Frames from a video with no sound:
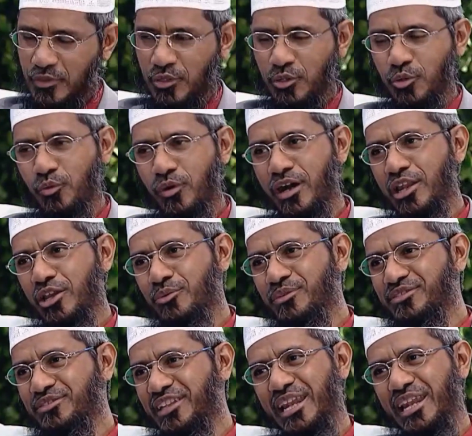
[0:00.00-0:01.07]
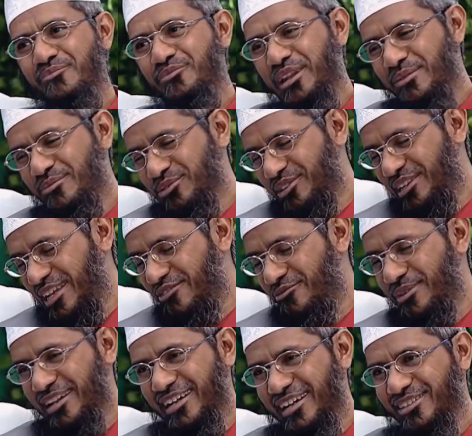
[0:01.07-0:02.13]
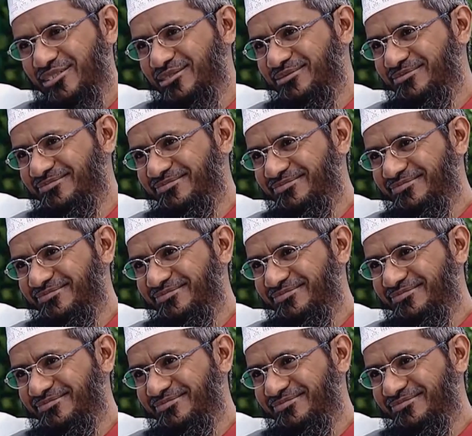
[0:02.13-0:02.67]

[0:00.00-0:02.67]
ওয়ালাইকুম আসসালাম রহমতুল্লাহ আবরাকাতহ